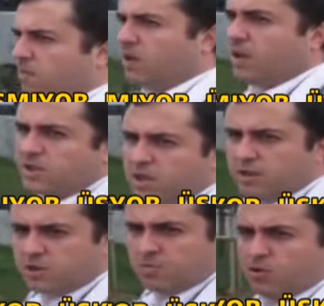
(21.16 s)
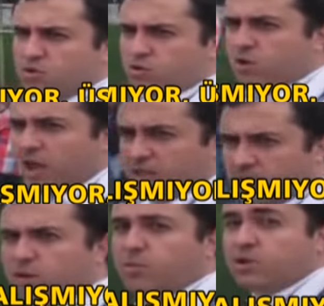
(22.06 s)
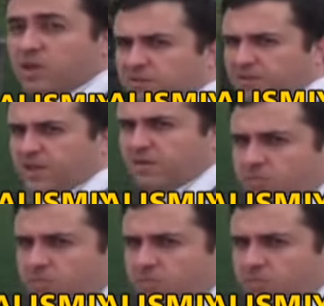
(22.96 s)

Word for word: Valla çalışmıyor. Doğru. Sıradan öbür tarafa